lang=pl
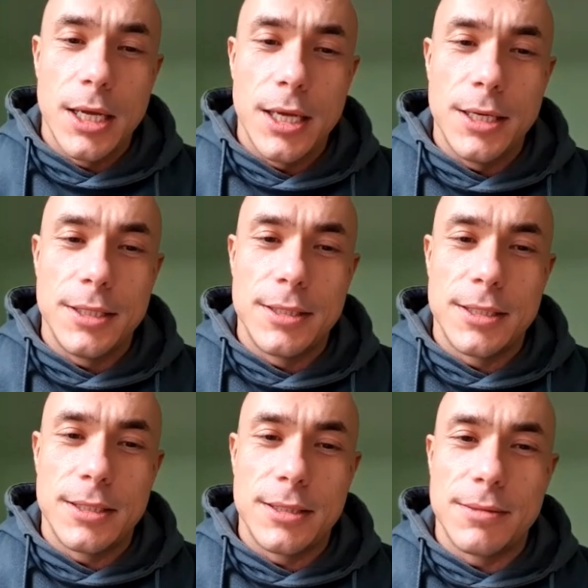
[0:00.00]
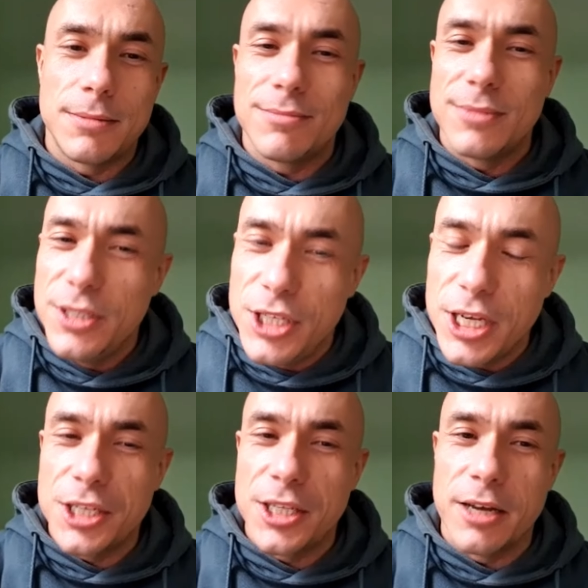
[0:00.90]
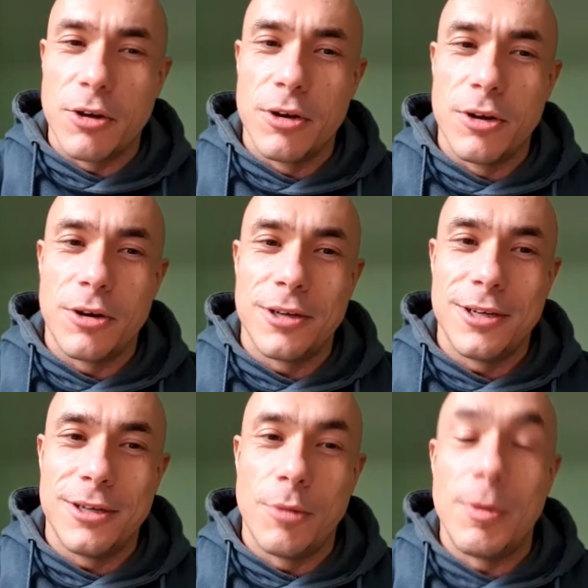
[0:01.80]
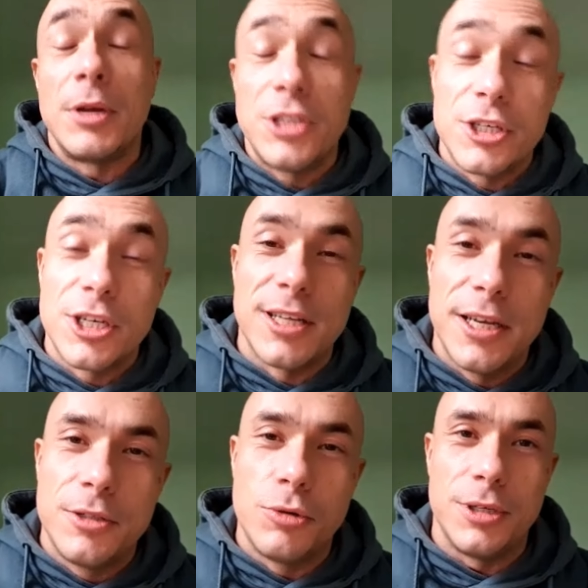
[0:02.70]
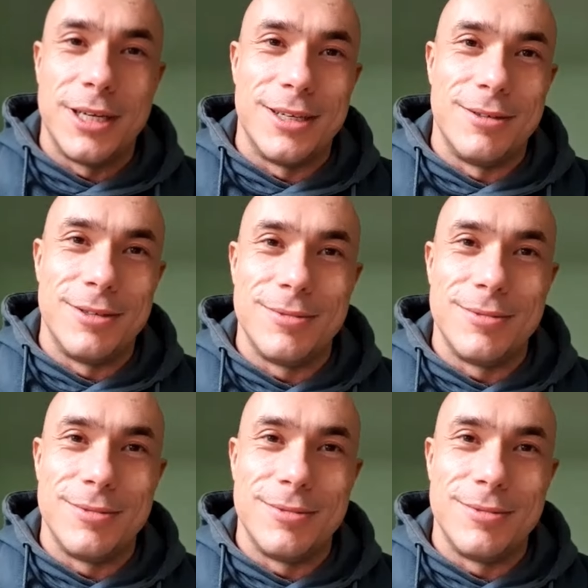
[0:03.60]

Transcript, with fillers: i gdzieś te kolory, no mam nadzieję, że znajduję.